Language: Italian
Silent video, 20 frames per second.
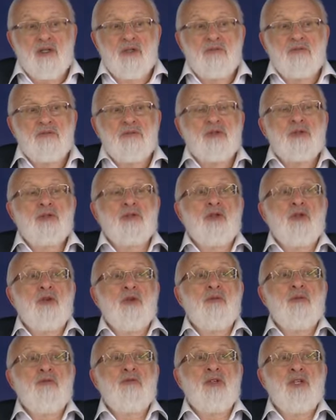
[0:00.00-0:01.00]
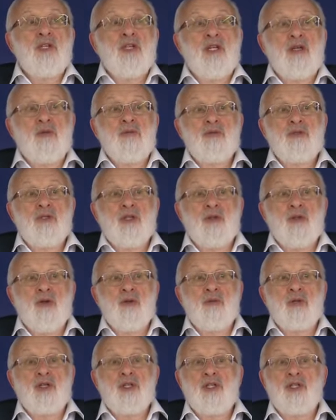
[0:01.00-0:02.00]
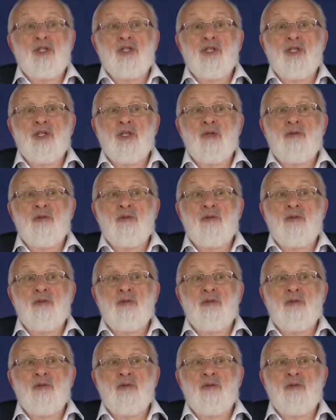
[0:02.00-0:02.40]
Noi allora sentiamo che